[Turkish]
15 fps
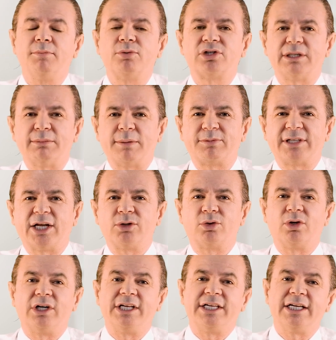Bu sebepten
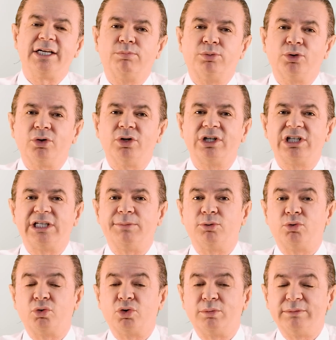dolayı bu
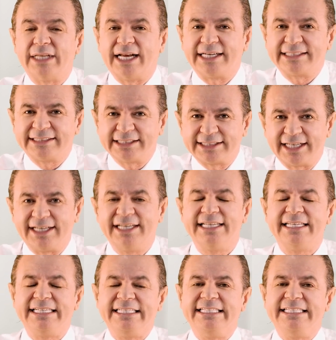gibi durumlarda da